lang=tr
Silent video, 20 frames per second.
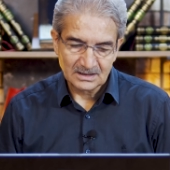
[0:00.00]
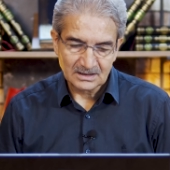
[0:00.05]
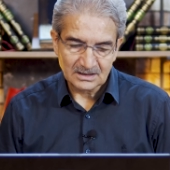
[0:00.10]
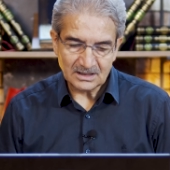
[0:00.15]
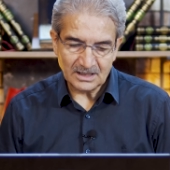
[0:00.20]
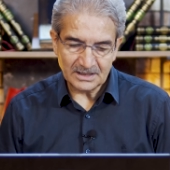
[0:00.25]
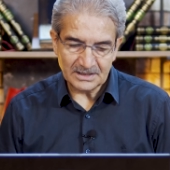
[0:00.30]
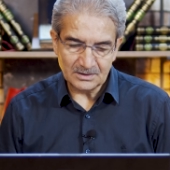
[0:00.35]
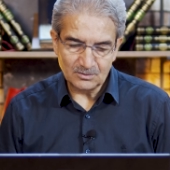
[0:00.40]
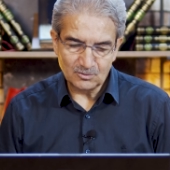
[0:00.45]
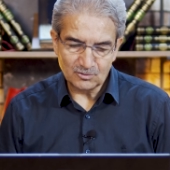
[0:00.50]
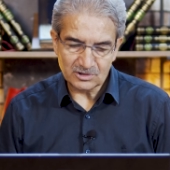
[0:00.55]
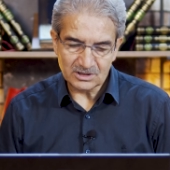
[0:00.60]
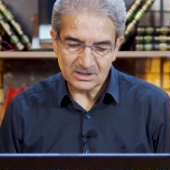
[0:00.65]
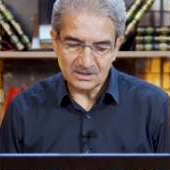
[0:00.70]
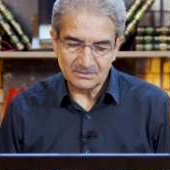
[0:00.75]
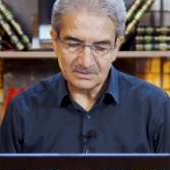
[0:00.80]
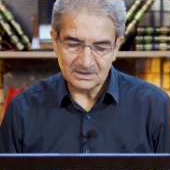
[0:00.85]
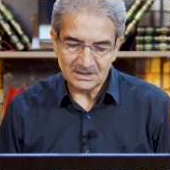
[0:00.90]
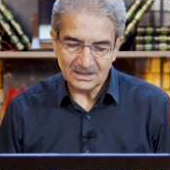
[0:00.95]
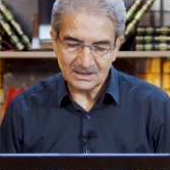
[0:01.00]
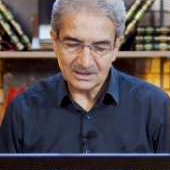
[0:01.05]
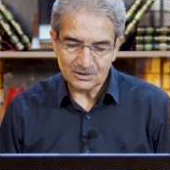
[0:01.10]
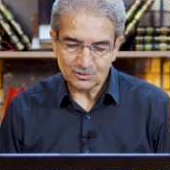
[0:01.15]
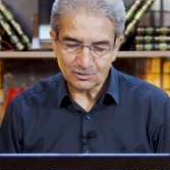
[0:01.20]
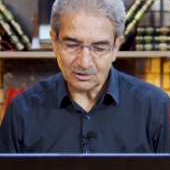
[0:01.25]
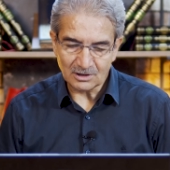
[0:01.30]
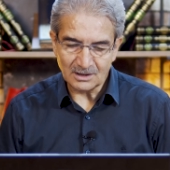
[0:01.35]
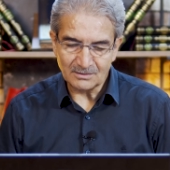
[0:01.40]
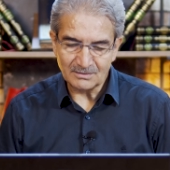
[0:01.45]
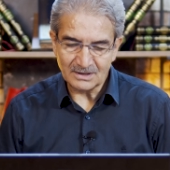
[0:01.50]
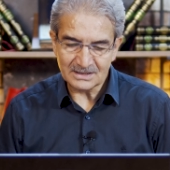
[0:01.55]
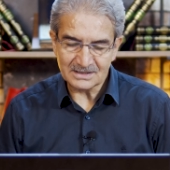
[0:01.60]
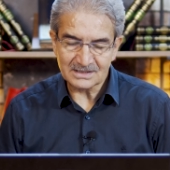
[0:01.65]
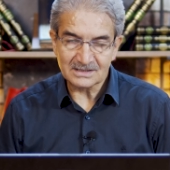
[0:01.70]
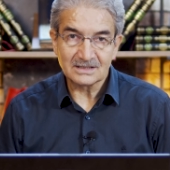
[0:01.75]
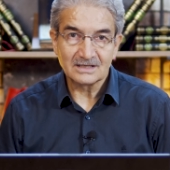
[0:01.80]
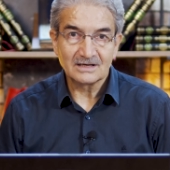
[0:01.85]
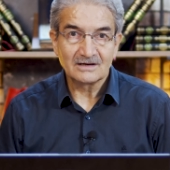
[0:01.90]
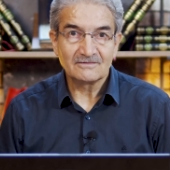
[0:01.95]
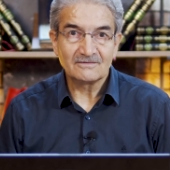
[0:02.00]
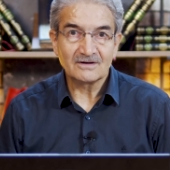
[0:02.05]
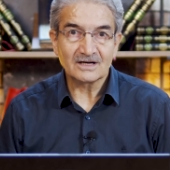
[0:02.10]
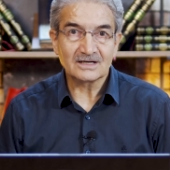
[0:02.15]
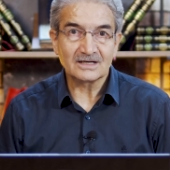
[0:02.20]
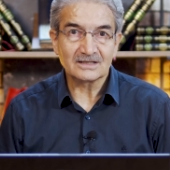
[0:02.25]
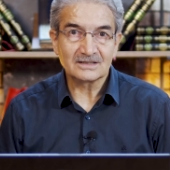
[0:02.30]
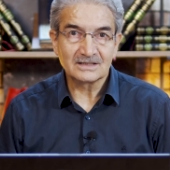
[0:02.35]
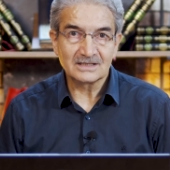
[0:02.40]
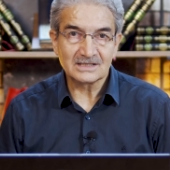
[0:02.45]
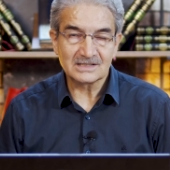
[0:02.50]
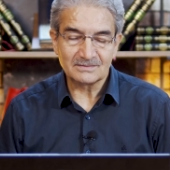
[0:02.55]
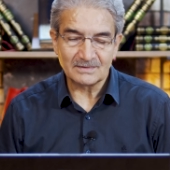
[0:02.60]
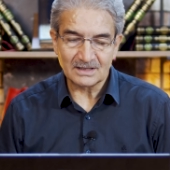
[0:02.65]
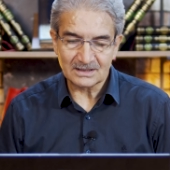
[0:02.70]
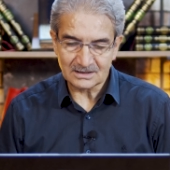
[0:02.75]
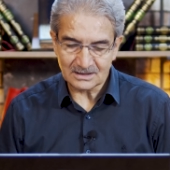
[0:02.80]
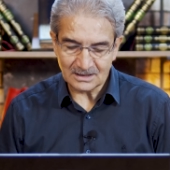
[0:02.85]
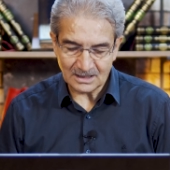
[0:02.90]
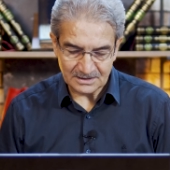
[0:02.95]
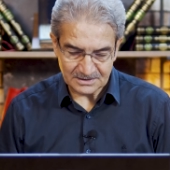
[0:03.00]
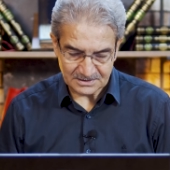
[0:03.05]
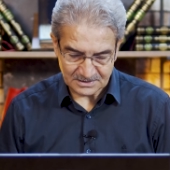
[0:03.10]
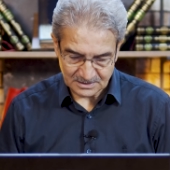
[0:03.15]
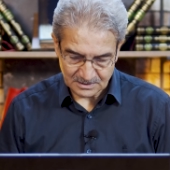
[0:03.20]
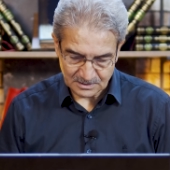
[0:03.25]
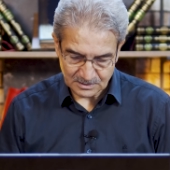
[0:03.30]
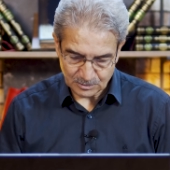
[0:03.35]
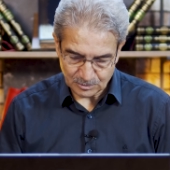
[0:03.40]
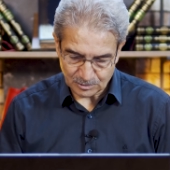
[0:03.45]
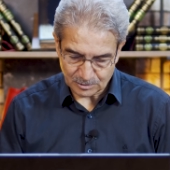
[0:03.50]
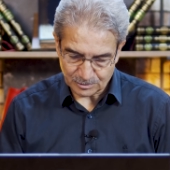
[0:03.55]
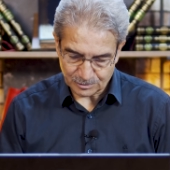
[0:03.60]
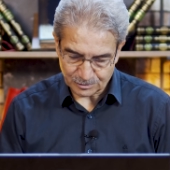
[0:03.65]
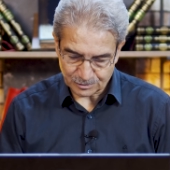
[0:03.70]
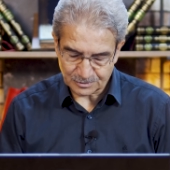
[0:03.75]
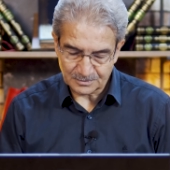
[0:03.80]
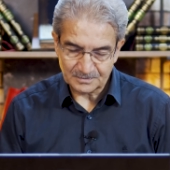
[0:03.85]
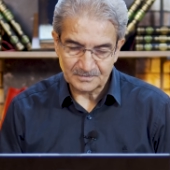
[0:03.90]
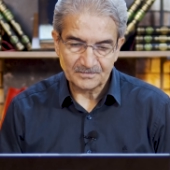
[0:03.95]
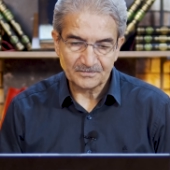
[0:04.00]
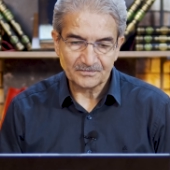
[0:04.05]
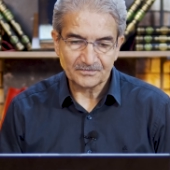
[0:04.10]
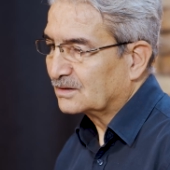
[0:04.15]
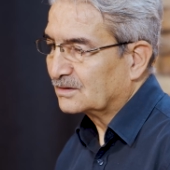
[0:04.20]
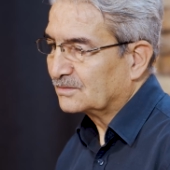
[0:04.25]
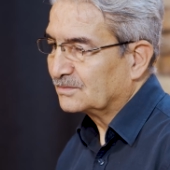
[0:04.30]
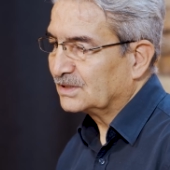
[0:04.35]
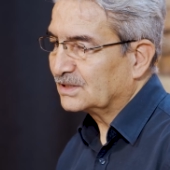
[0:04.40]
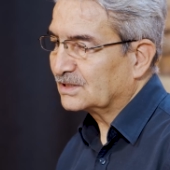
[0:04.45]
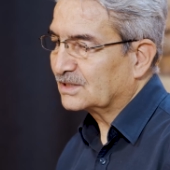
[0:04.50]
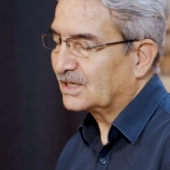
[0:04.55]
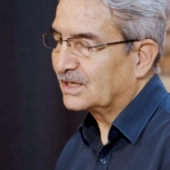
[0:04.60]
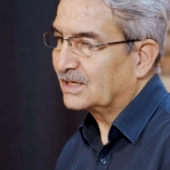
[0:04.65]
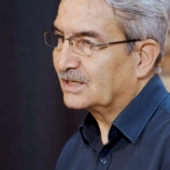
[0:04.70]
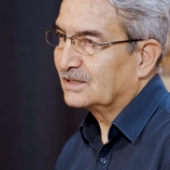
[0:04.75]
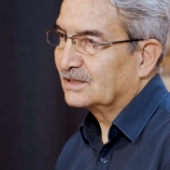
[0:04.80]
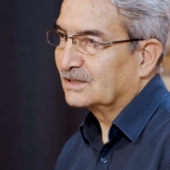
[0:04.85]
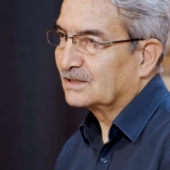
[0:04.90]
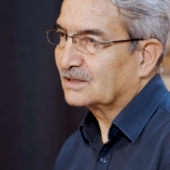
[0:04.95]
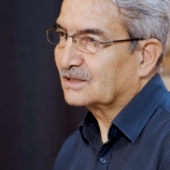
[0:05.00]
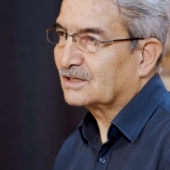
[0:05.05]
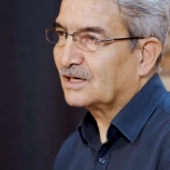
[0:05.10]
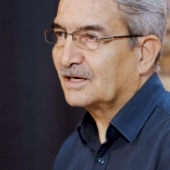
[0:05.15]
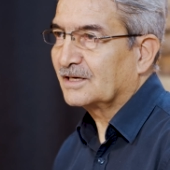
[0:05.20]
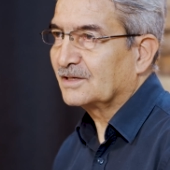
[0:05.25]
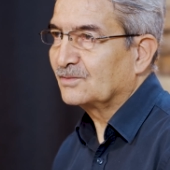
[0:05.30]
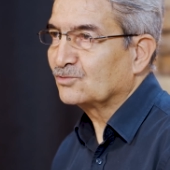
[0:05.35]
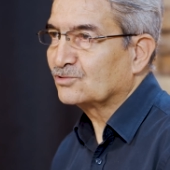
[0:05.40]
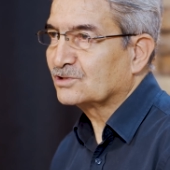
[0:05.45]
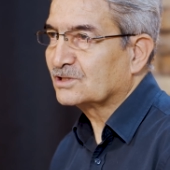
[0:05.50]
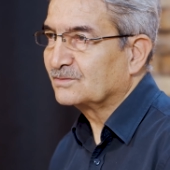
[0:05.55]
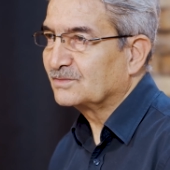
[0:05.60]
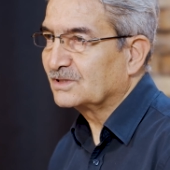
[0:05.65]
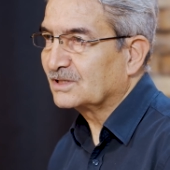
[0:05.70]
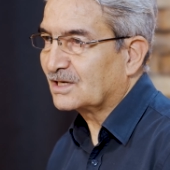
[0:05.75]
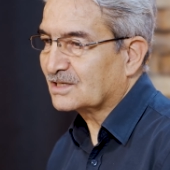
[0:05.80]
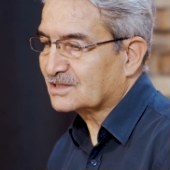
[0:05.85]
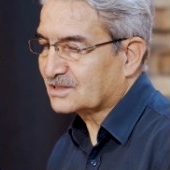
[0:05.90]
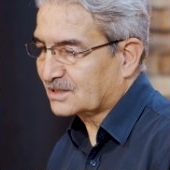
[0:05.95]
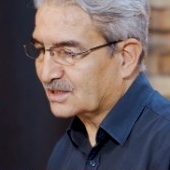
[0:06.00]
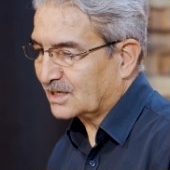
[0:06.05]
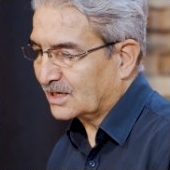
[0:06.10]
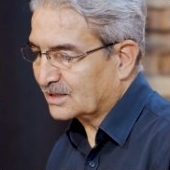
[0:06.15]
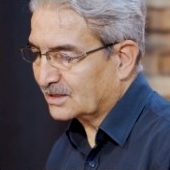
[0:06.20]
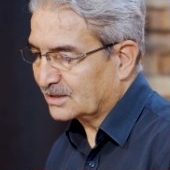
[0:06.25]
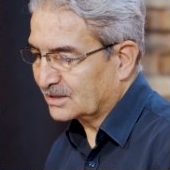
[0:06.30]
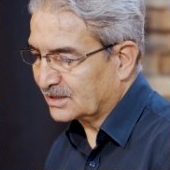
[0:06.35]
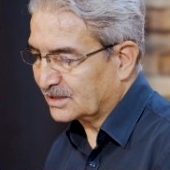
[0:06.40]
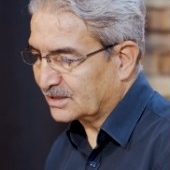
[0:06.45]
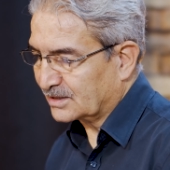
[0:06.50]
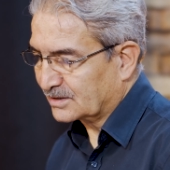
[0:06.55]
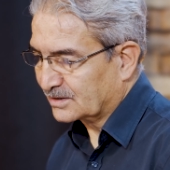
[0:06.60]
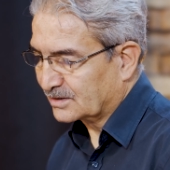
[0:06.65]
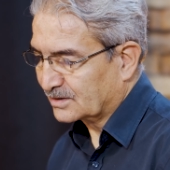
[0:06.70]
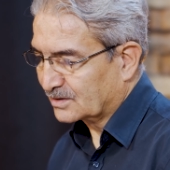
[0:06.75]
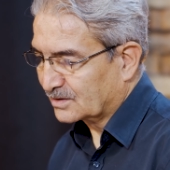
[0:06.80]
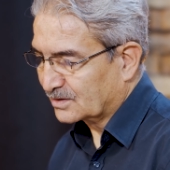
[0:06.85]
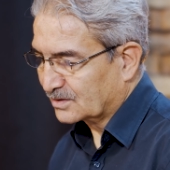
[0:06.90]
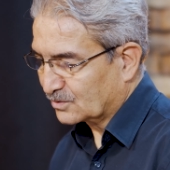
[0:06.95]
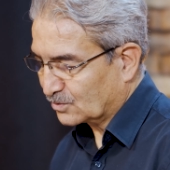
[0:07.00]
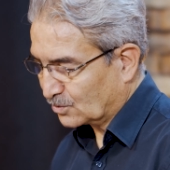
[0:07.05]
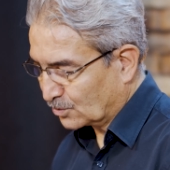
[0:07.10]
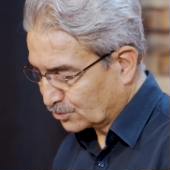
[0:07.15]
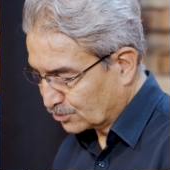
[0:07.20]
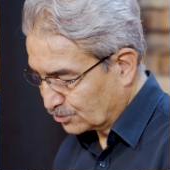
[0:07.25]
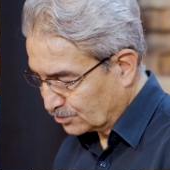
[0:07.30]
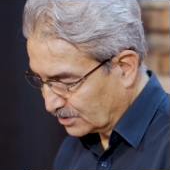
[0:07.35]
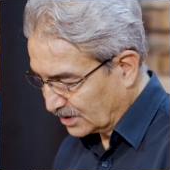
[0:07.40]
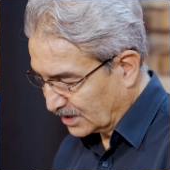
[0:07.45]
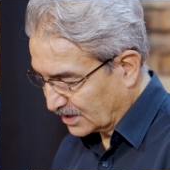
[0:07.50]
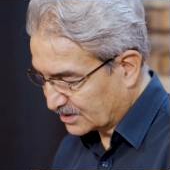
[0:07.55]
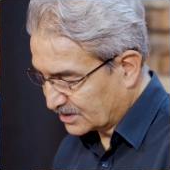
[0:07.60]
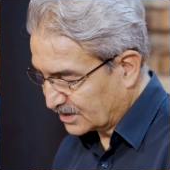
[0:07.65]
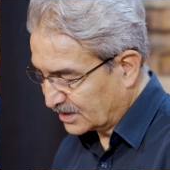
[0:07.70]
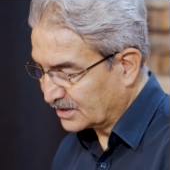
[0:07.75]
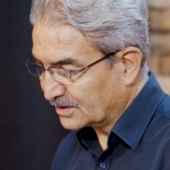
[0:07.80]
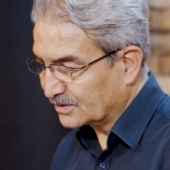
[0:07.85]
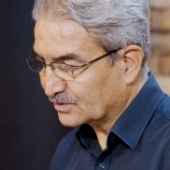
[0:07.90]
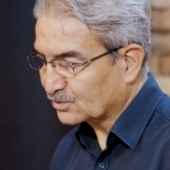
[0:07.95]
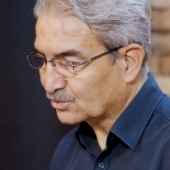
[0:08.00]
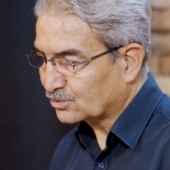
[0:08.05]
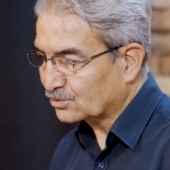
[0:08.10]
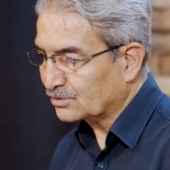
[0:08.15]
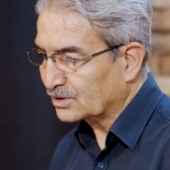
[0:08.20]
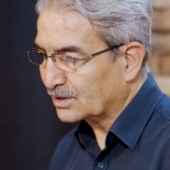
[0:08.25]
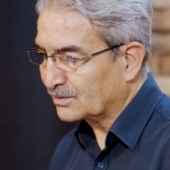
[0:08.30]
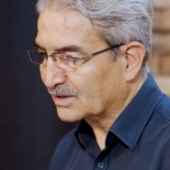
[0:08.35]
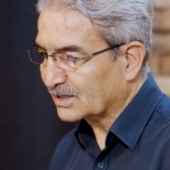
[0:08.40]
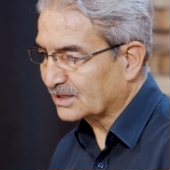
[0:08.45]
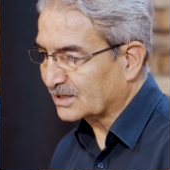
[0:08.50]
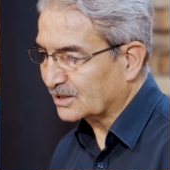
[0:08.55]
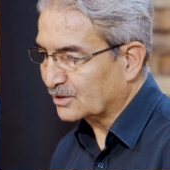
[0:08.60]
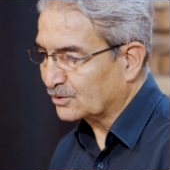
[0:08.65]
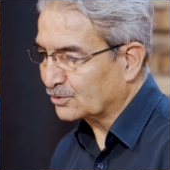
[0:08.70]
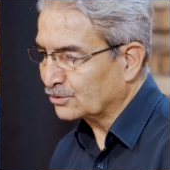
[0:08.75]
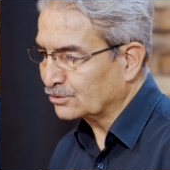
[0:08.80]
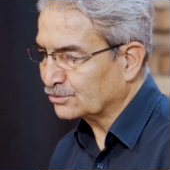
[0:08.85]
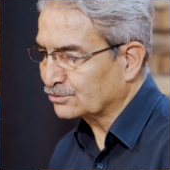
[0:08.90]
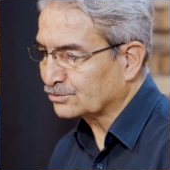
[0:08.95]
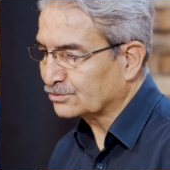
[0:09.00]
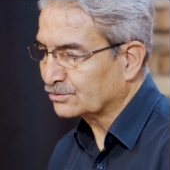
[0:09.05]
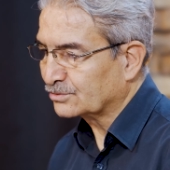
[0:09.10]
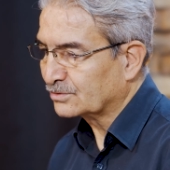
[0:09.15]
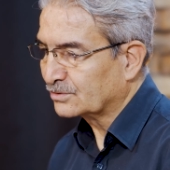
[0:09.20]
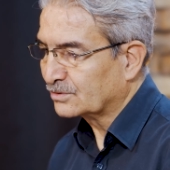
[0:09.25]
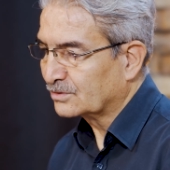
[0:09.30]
Gayrimüslim reis olamaz fakat hizmetkar olur.'' Bir de gayrimüslimin askerliği o günlerde gündeme geliyor